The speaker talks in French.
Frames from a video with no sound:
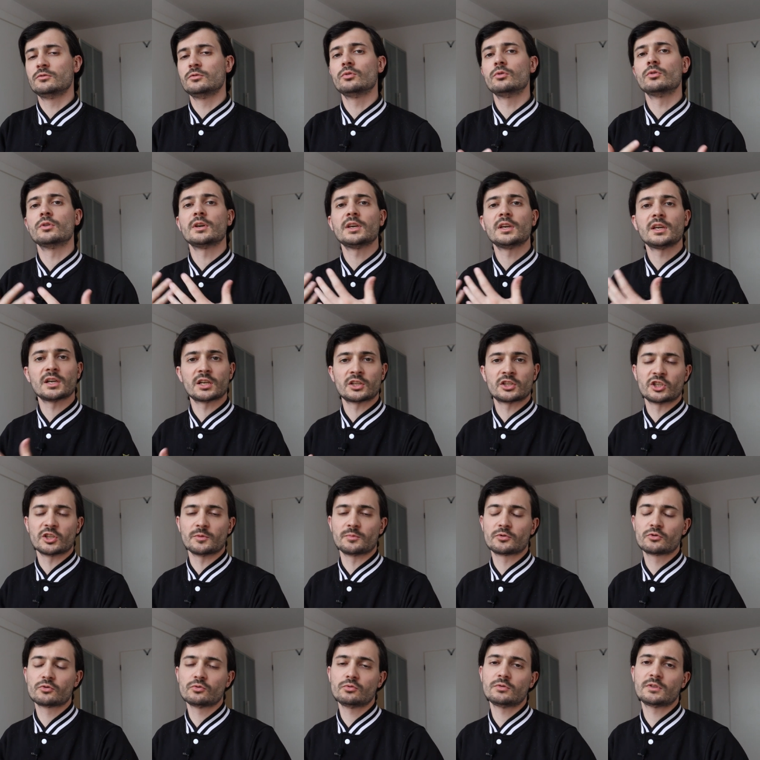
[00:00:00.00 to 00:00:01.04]
II et
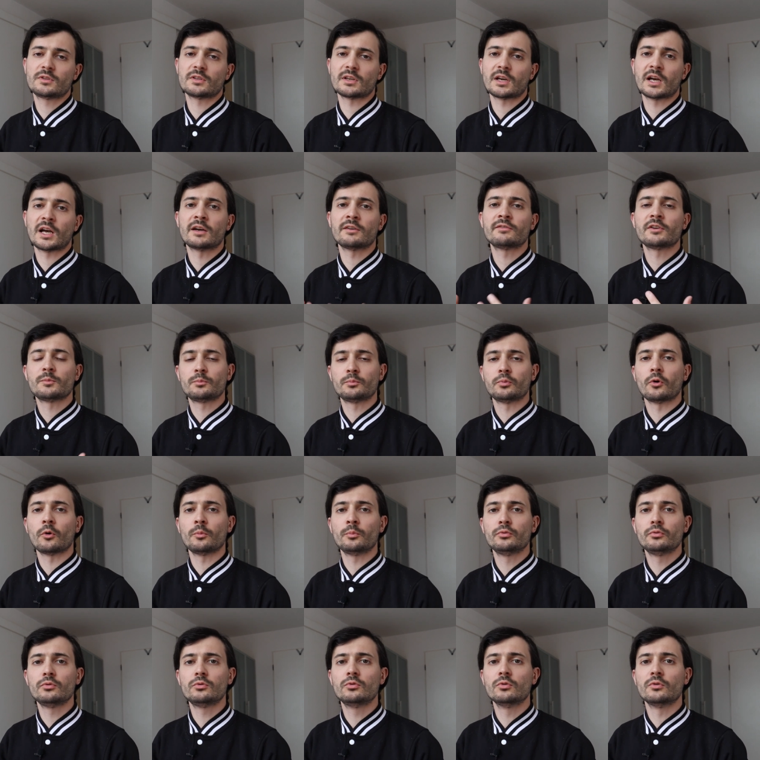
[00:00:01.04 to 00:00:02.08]
Hatshepsut avait pour
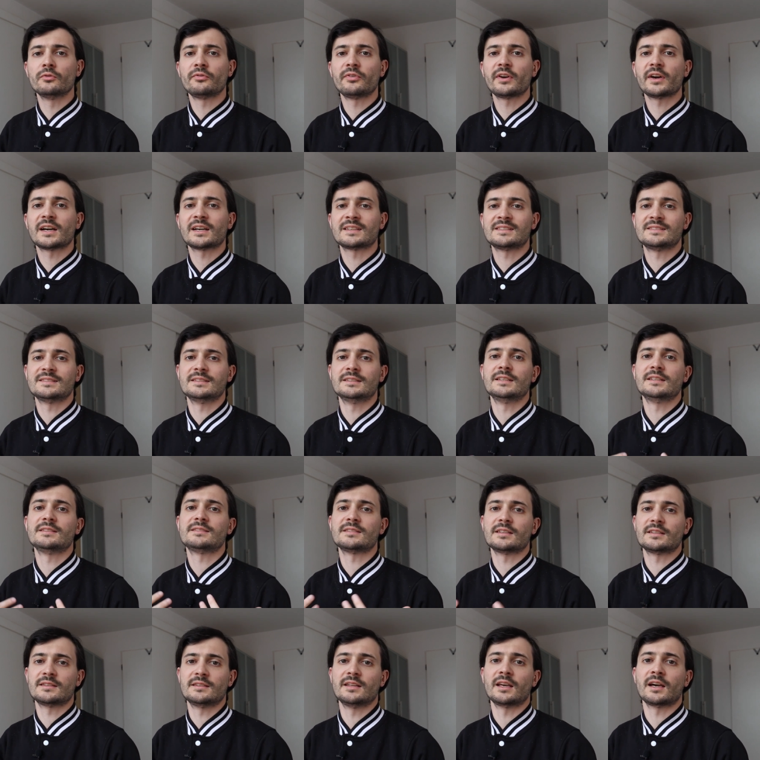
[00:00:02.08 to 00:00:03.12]
but de faire accéder
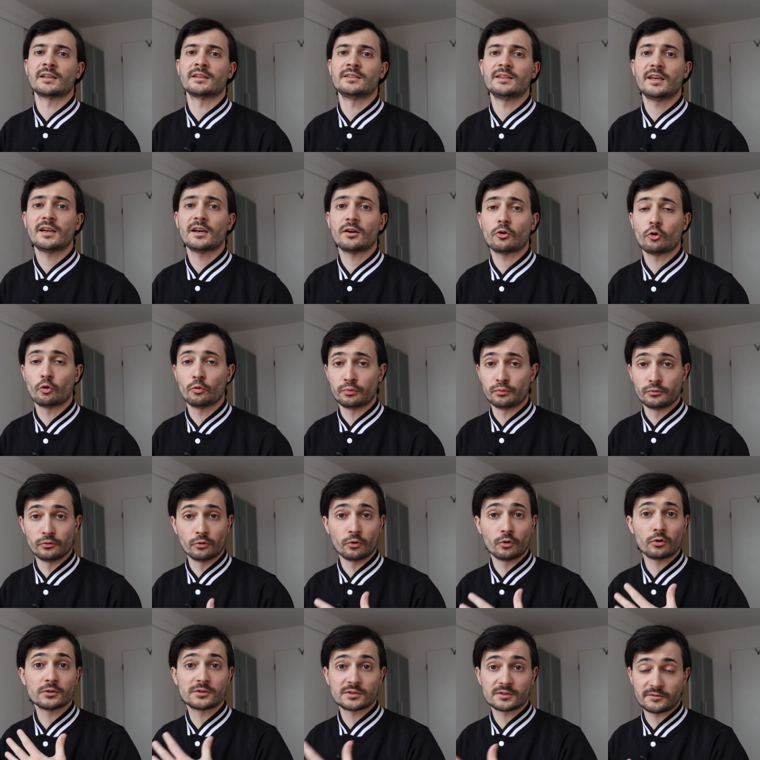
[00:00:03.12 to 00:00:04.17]
cette dernière aux plus
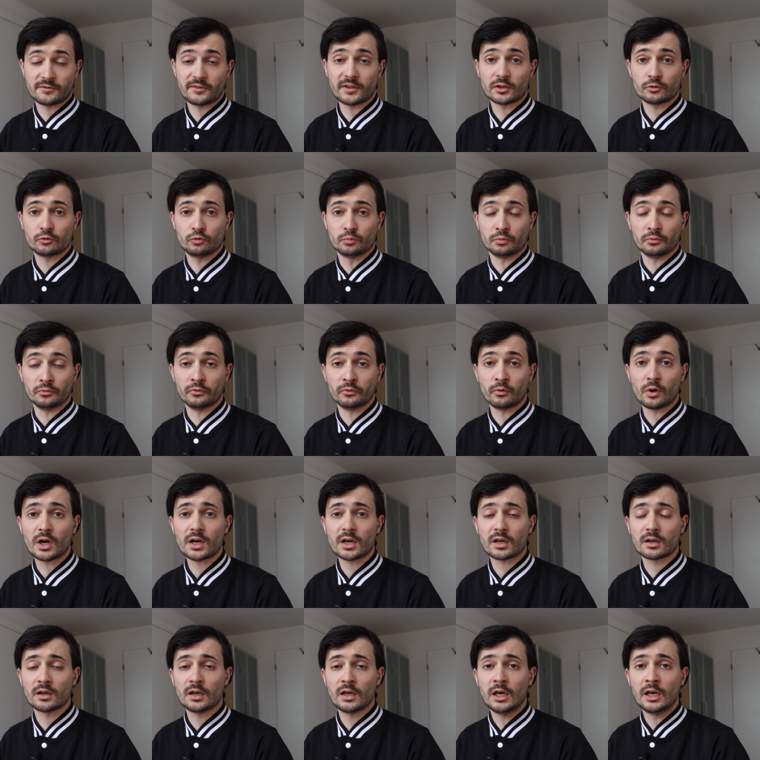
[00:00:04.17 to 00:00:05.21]
hautes sphères du
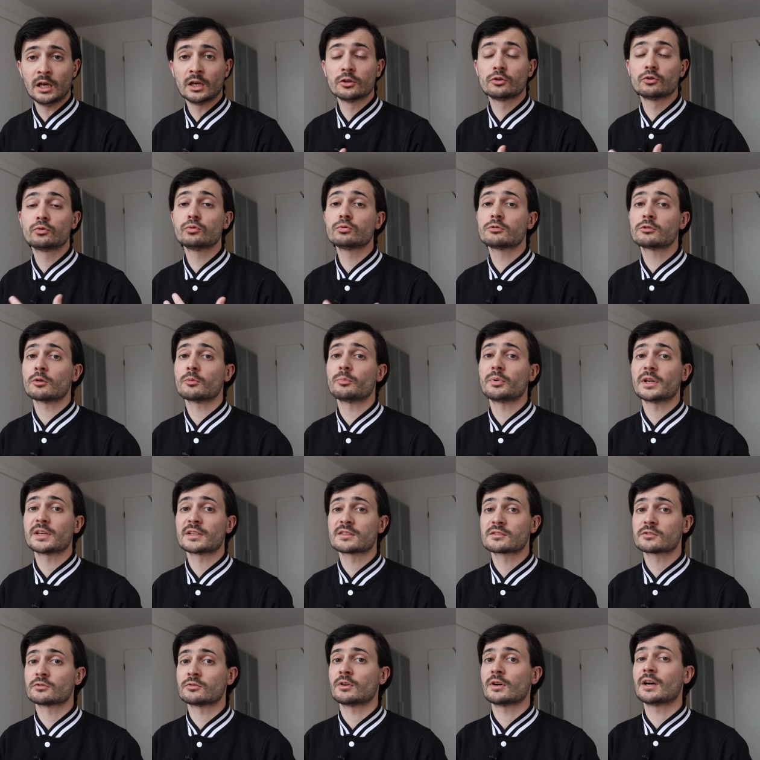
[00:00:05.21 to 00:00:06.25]
pouvoir, tout en
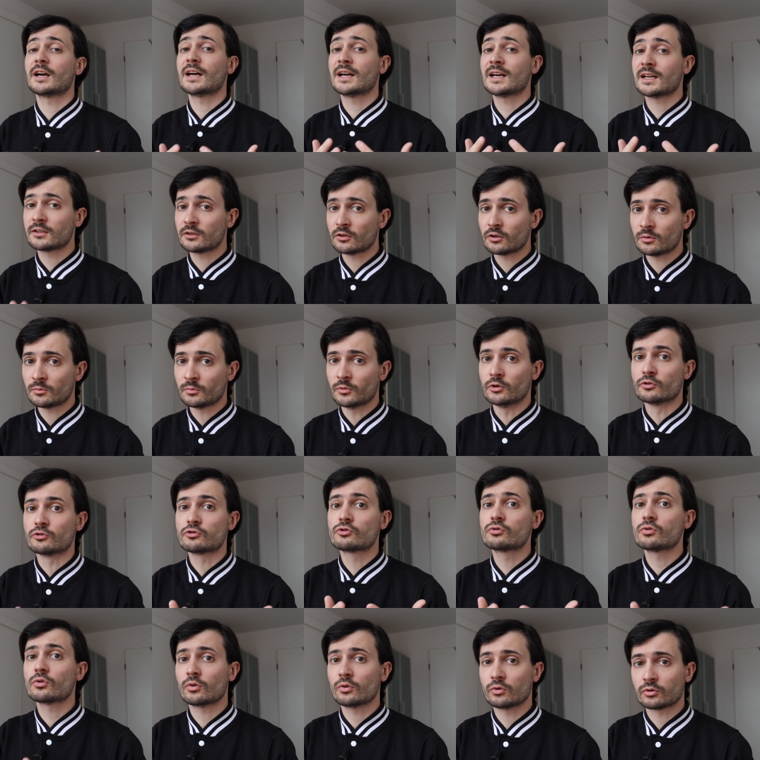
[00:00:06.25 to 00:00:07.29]
plaçant un homme
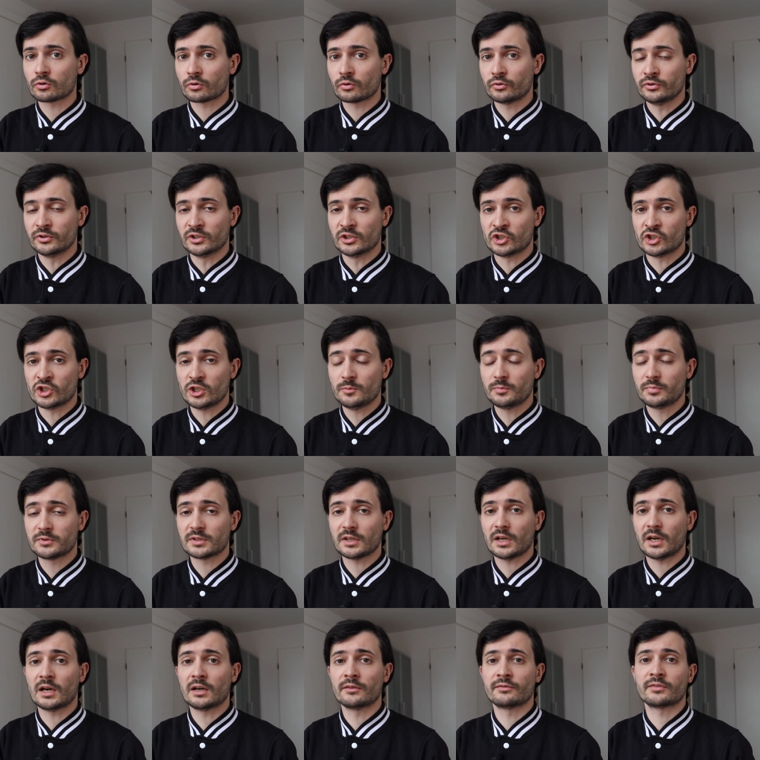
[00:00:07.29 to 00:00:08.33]
sur le trône d'Égypte
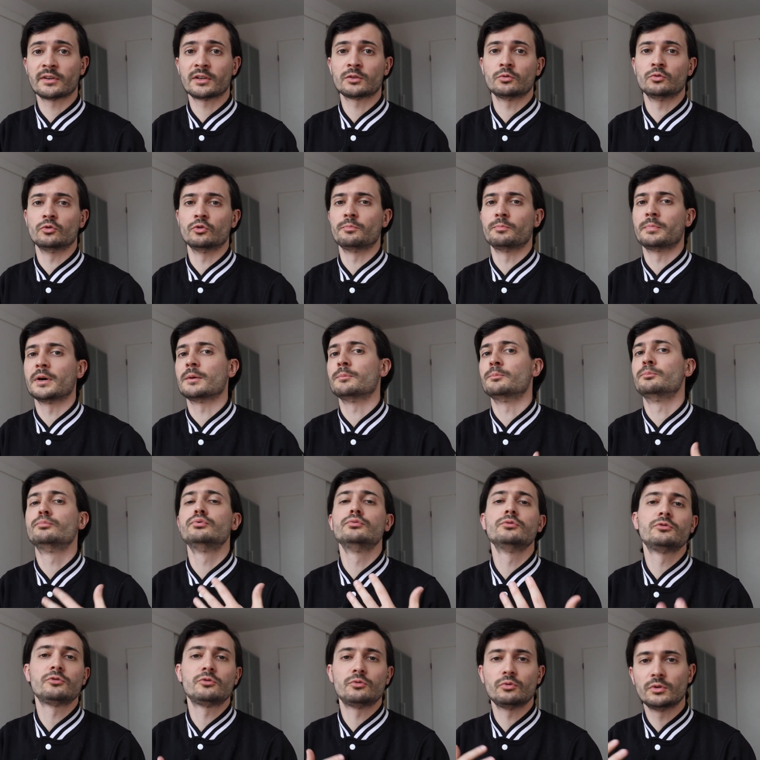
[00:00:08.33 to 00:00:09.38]
afin de ne pas
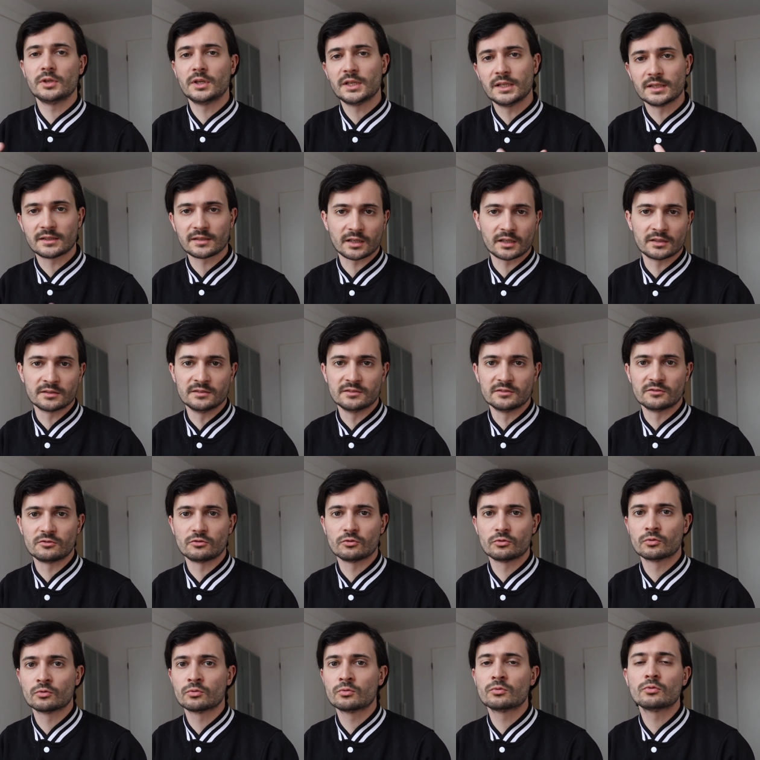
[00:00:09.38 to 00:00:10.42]
bousculer les
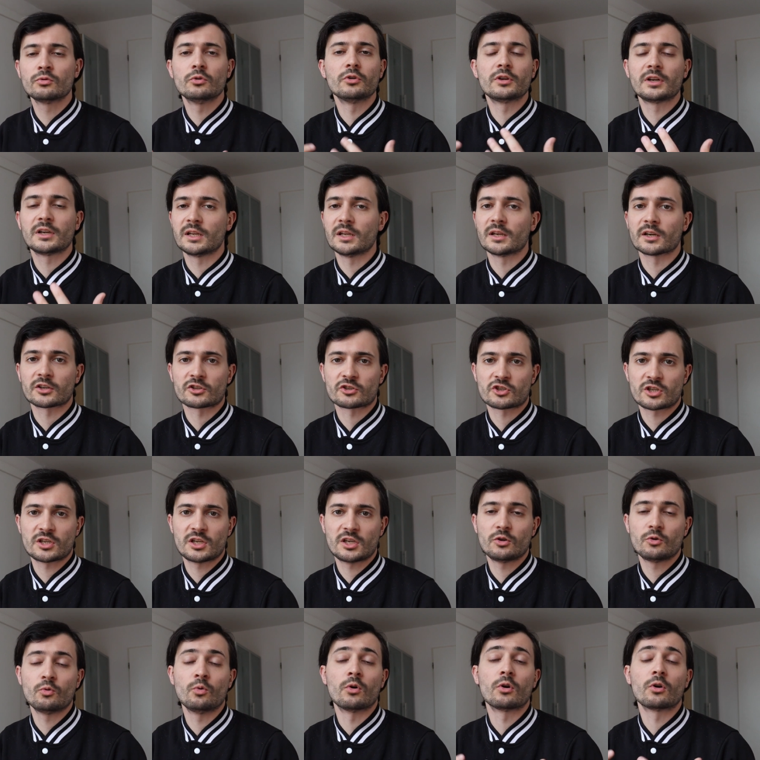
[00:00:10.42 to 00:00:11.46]
traditions, le clergé
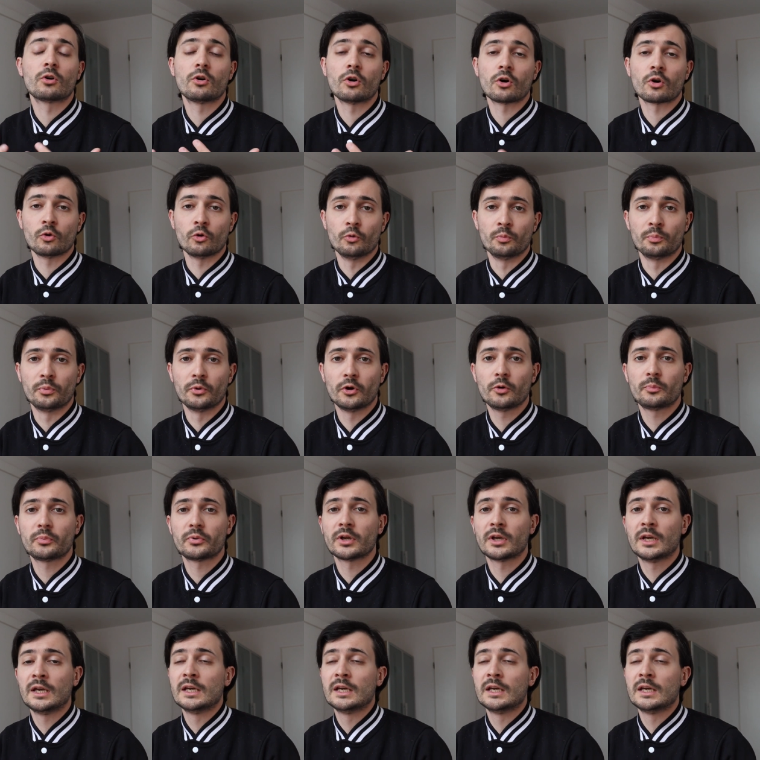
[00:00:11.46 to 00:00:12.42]
ou encore le peuple